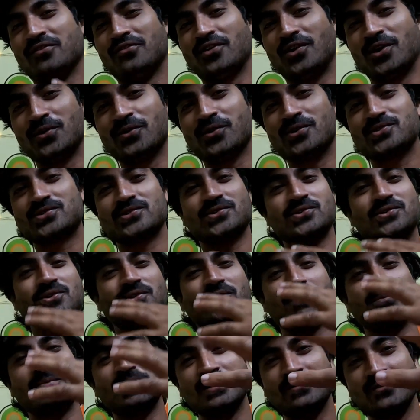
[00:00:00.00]
फॉलोअर्स को
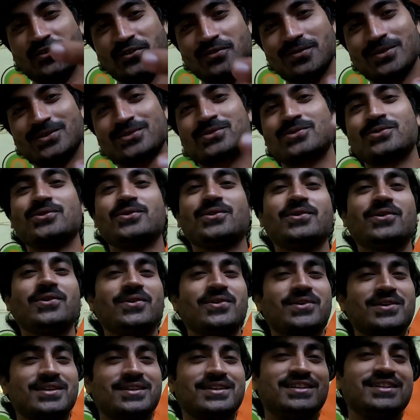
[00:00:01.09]
अपने व्यूवर्स को
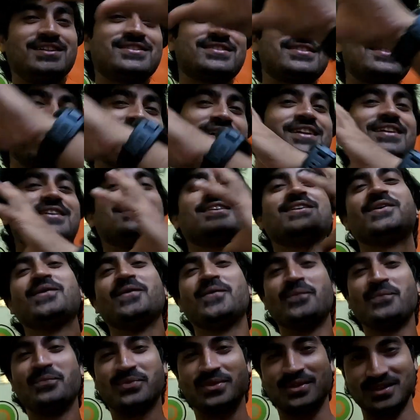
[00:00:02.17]
और इस सारे
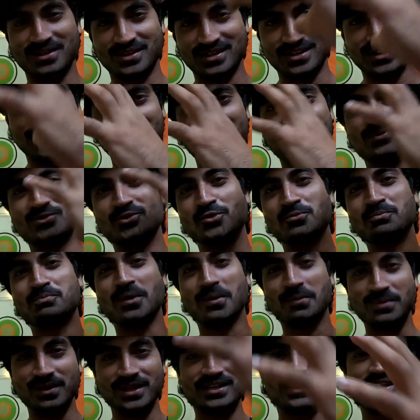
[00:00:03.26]
जो
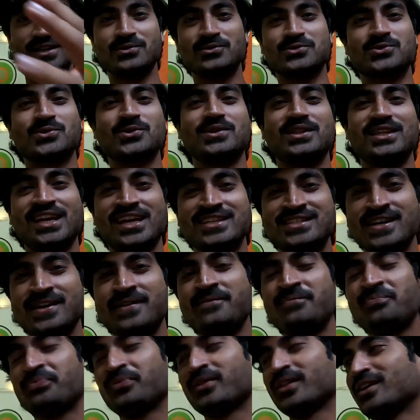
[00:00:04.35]
पब्लिक है उसको दिया जाए